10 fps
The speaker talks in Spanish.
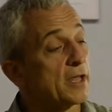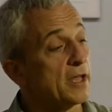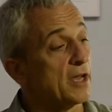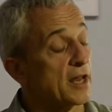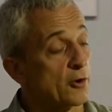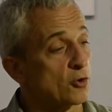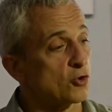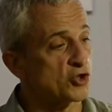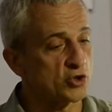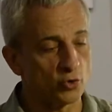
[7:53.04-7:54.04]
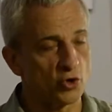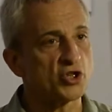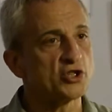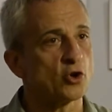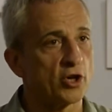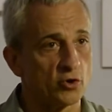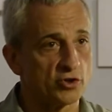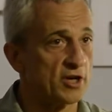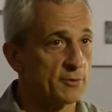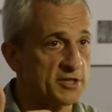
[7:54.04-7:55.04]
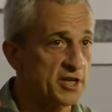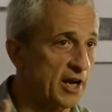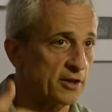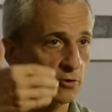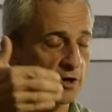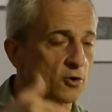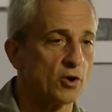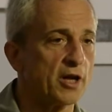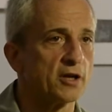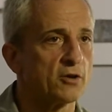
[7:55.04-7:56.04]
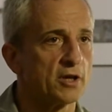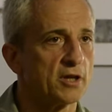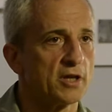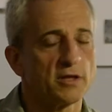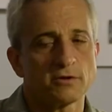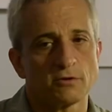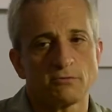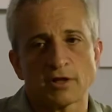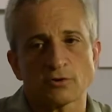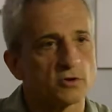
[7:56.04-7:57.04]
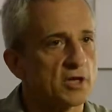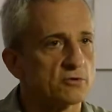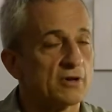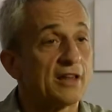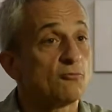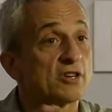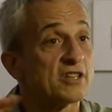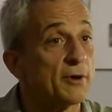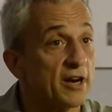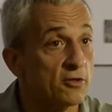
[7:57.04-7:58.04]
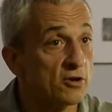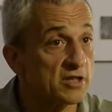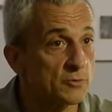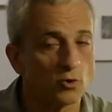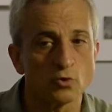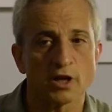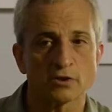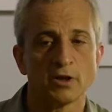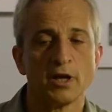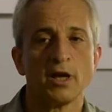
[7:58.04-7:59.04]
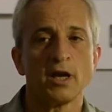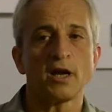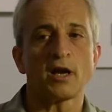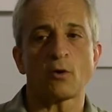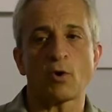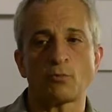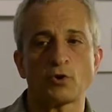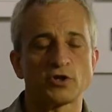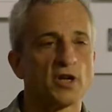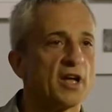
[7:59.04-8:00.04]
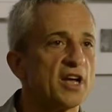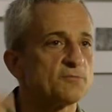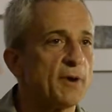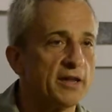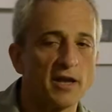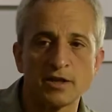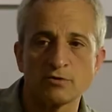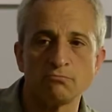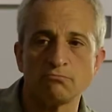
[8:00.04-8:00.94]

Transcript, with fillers: Y claro, los estudios históricos en el bachillerato, en el colegio, son unas cosas, unas aberraciones absolutas, En la cual, pues, España es